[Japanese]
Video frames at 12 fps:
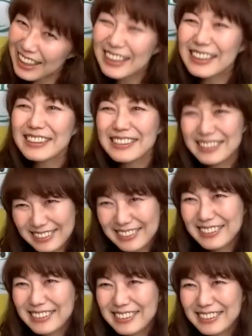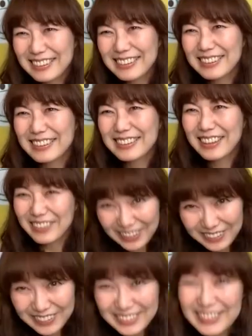はい。
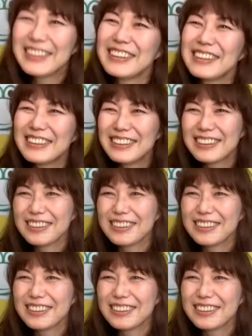ケロケロ。は